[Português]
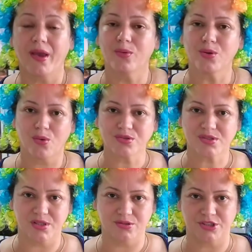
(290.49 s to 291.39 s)
Eu não
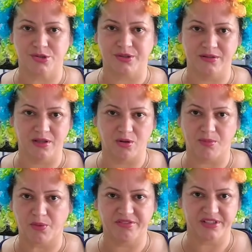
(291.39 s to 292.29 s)
consigo, gente. Eu tentei
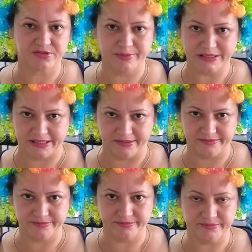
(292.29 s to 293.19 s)
tomar uma vez e vomitei.